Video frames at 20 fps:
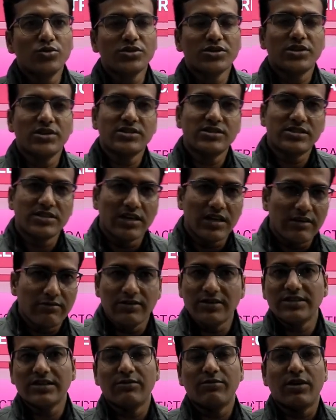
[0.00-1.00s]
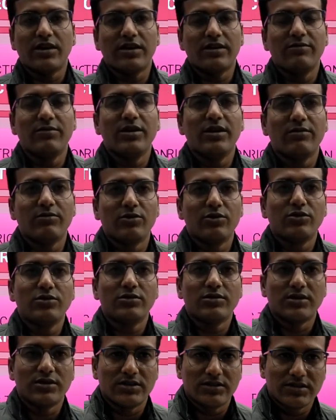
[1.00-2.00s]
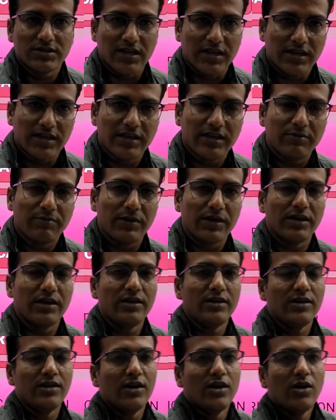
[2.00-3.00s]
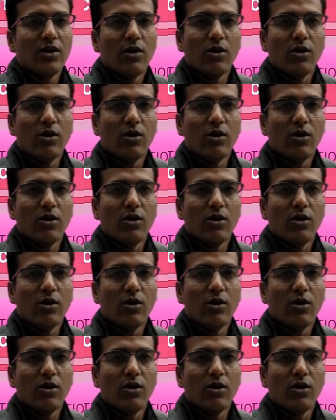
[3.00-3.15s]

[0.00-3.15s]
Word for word: उसके सिलेबस के बारे में हम लोग जानेंगे पहले